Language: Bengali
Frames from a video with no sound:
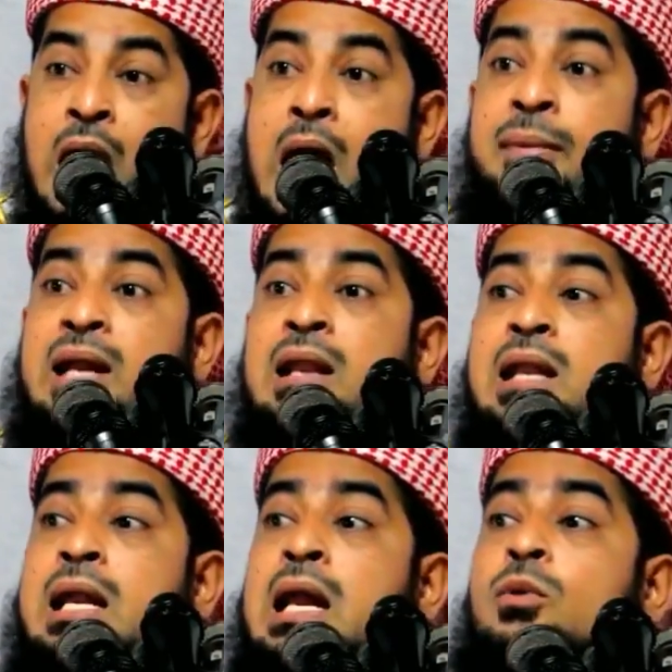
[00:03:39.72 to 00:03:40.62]
আমার
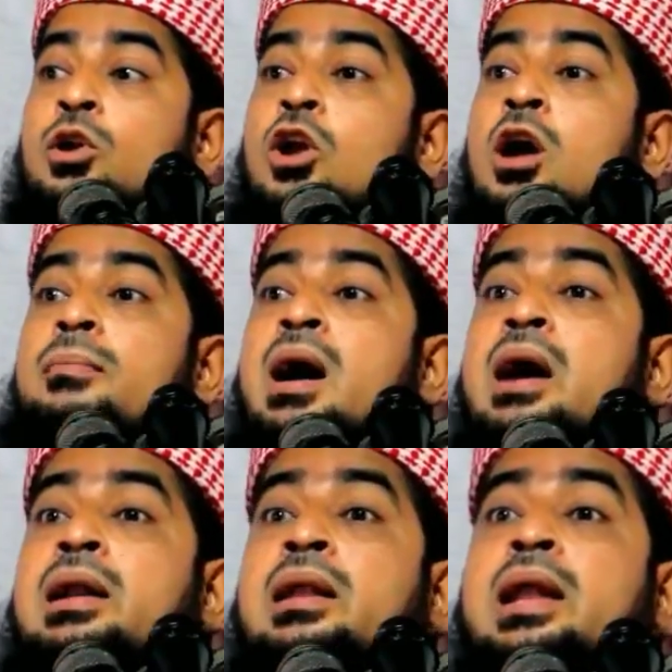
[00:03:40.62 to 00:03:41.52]
আল্লাহর নাম হলো
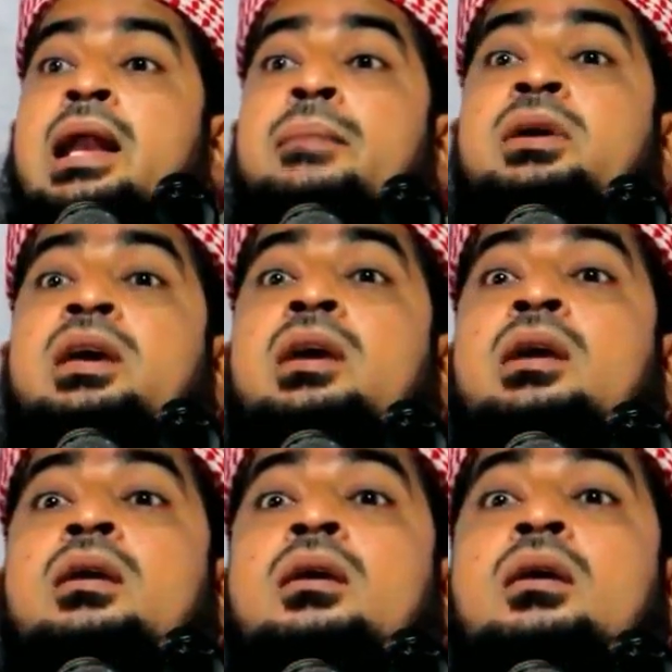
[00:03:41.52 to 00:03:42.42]
রহমান আল্লাহর নাম কি
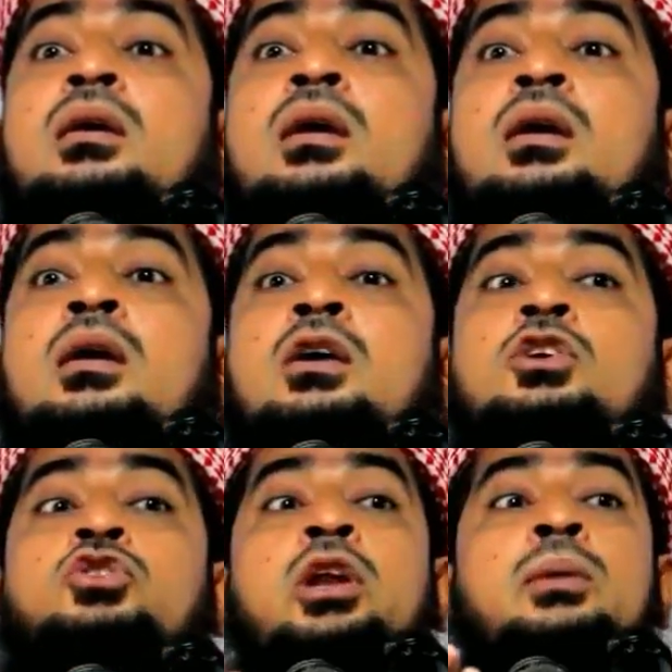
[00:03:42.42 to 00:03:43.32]

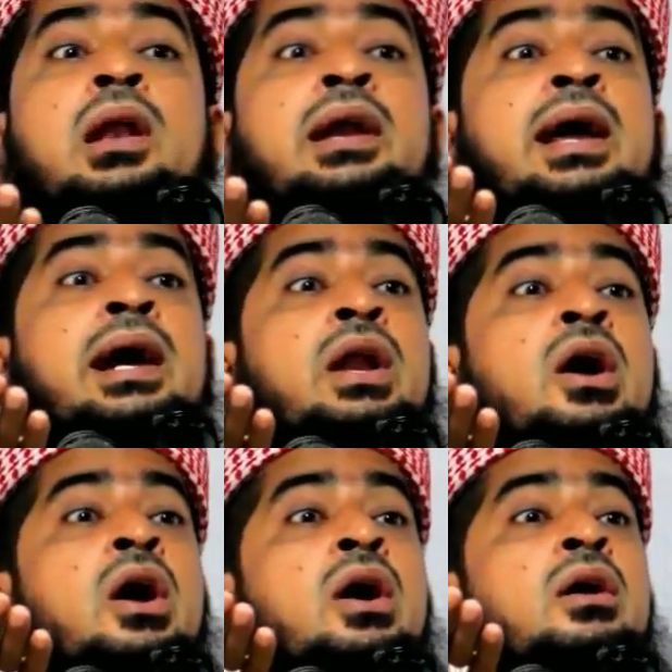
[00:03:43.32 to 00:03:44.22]
জোরে বলেন না কেন
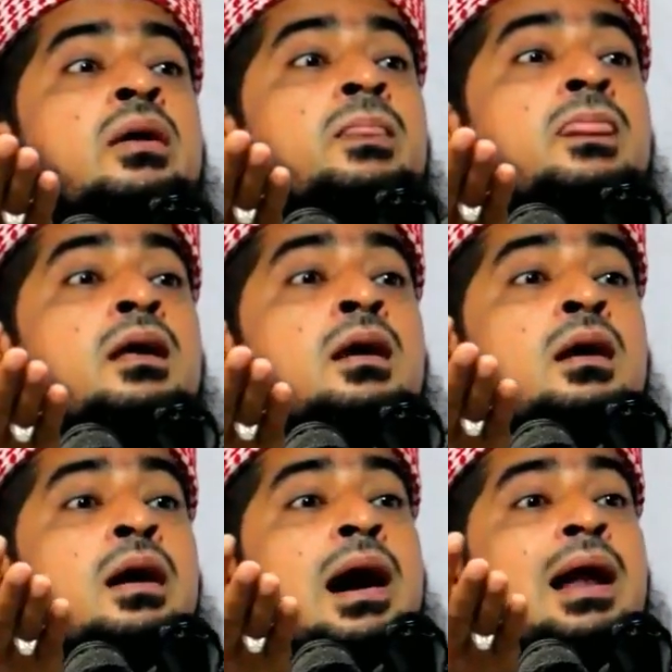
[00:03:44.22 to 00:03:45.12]

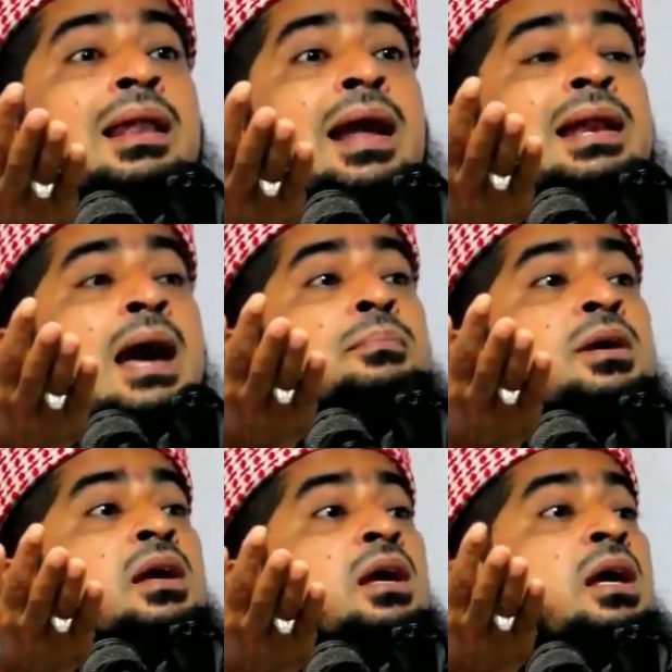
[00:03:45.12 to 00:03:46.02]
আল্লাহর নাম
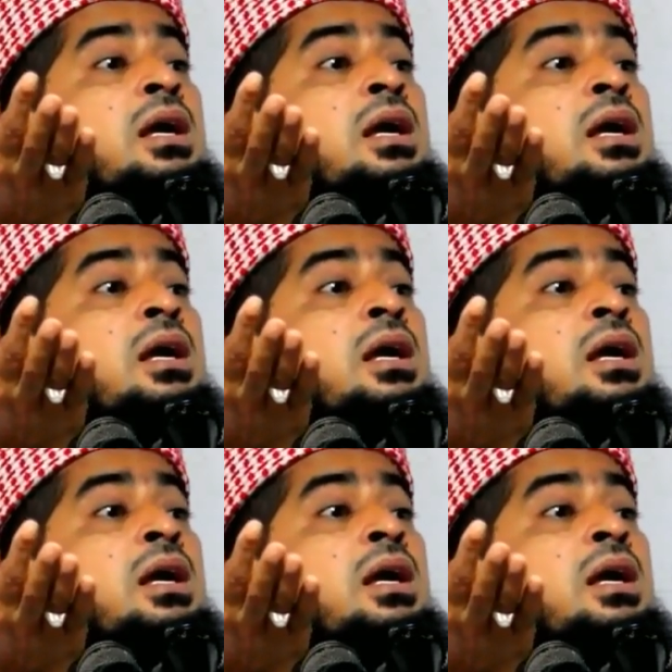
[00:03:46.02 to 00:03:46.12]
কি